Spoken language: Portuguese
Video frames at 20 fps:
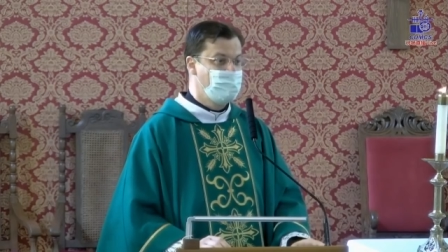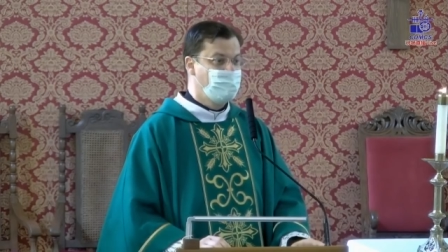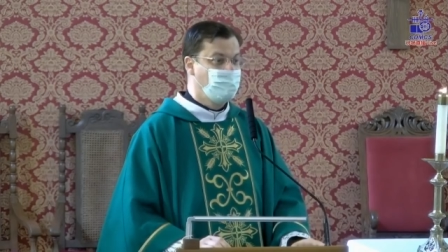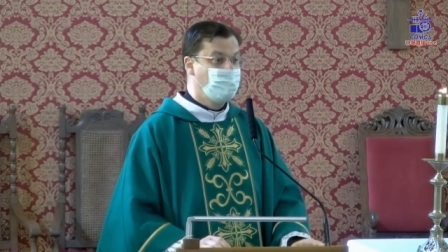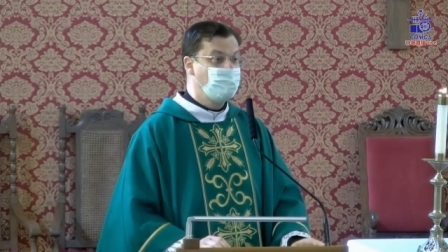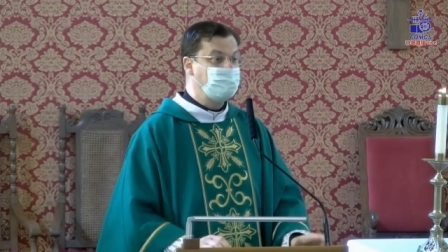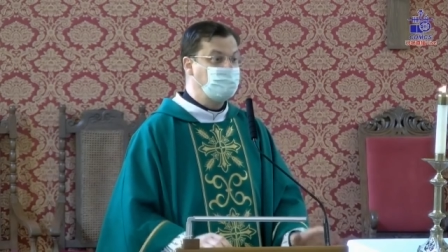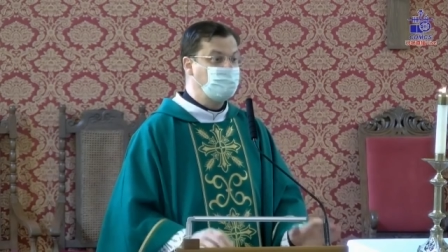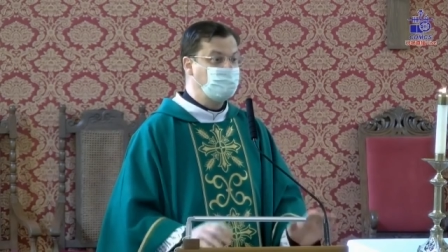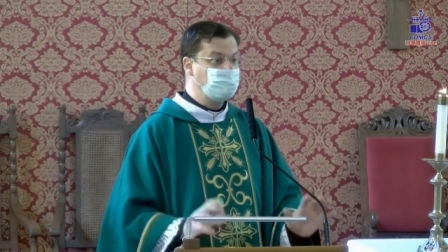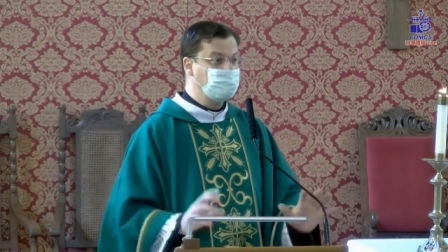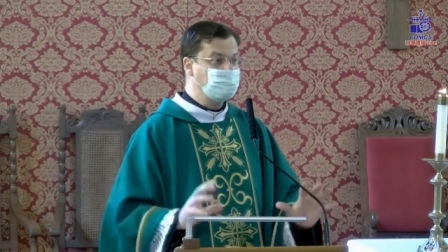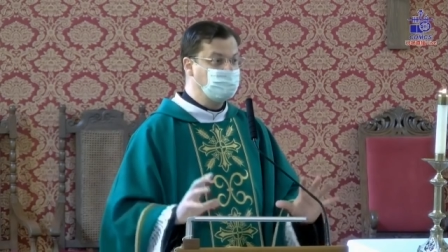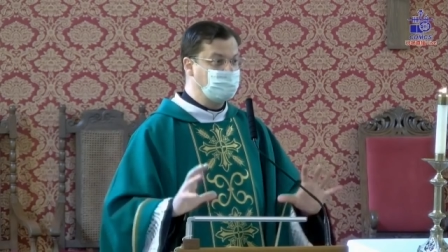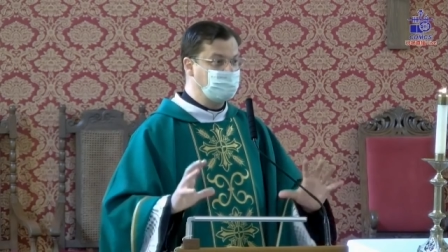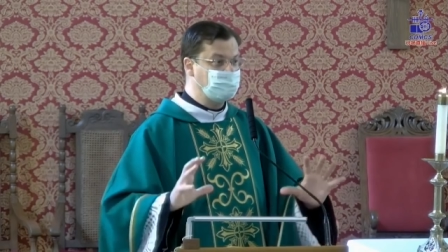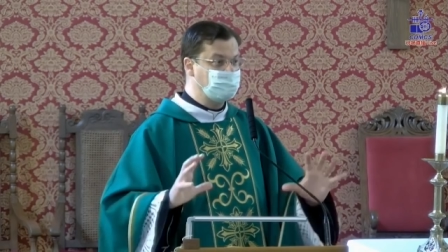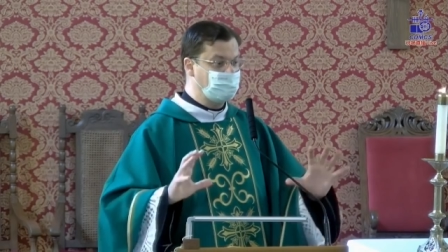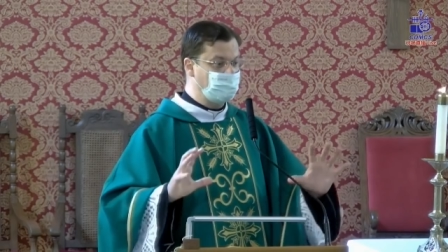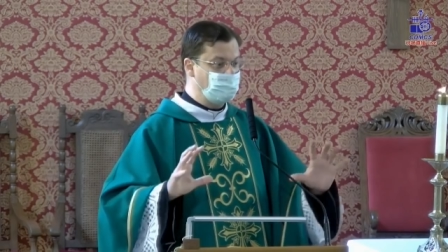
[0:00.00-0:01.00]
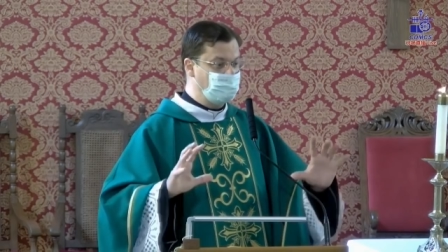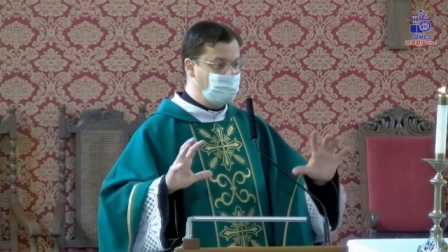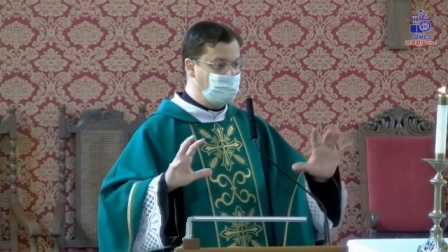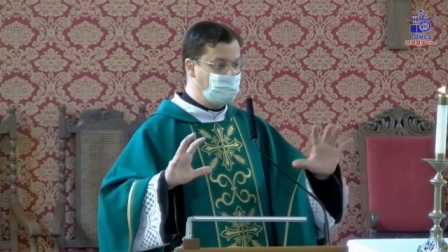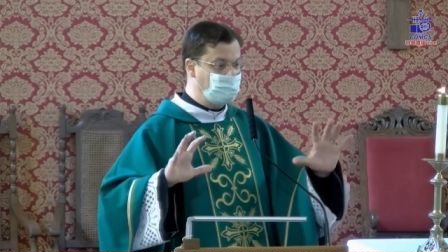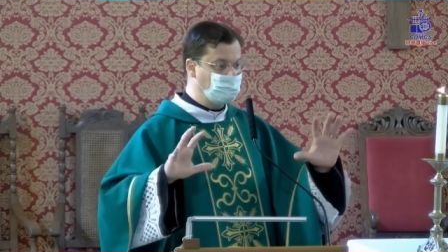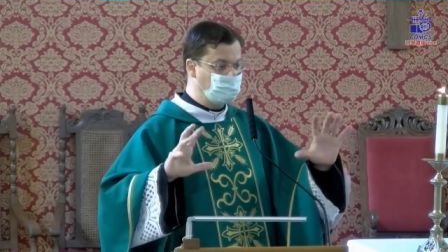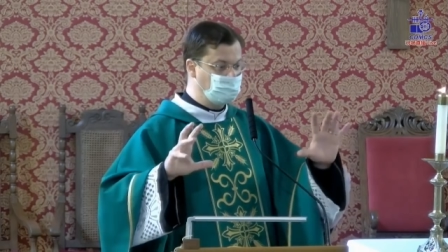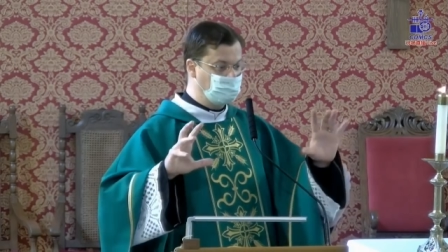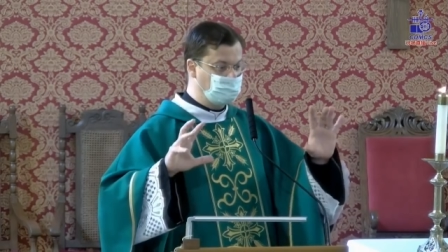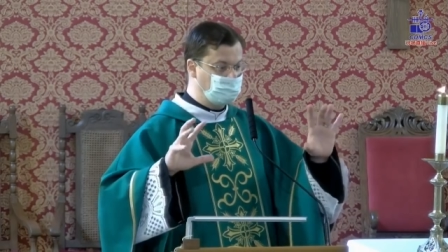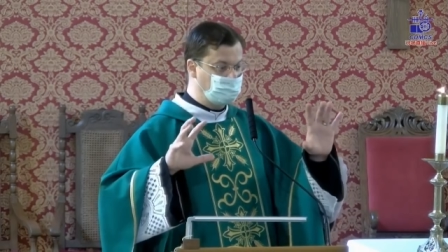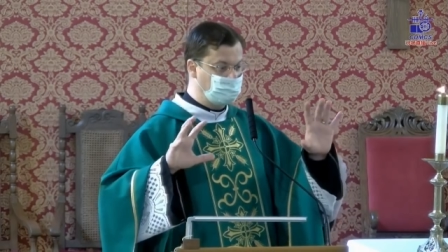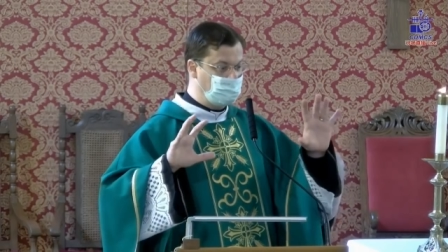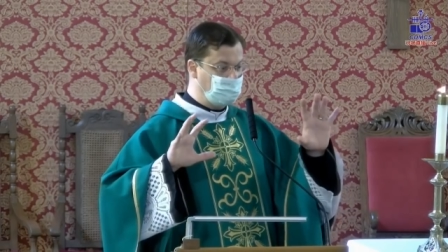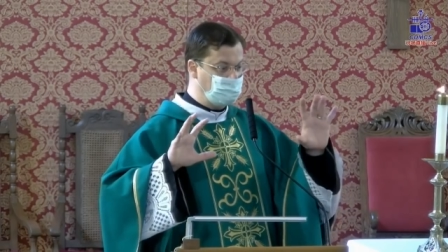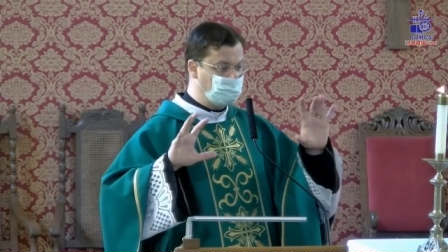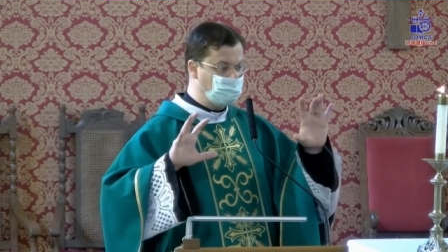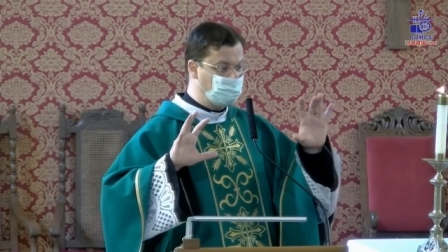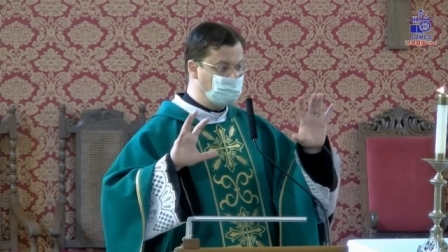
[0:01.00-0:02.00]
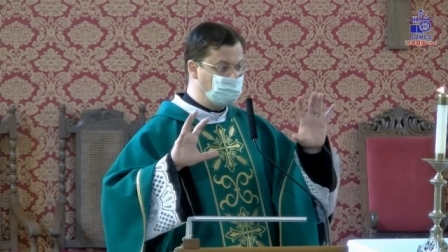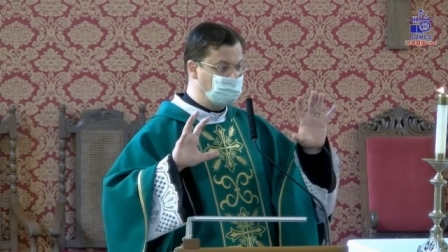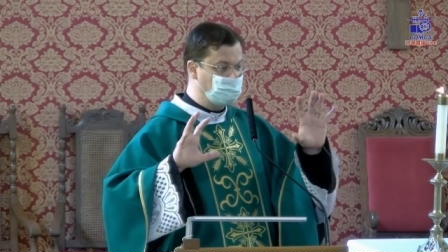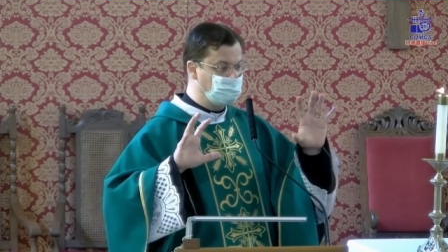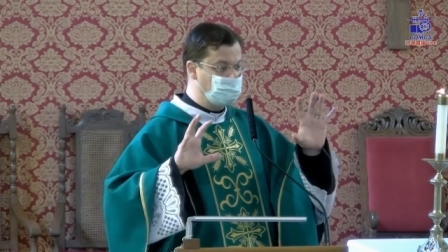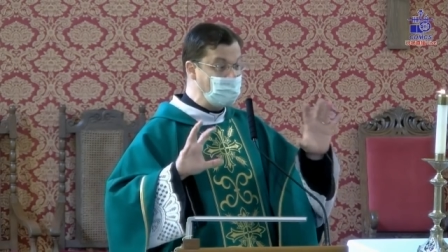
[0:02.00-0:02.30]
no Antigo Testamento, os textos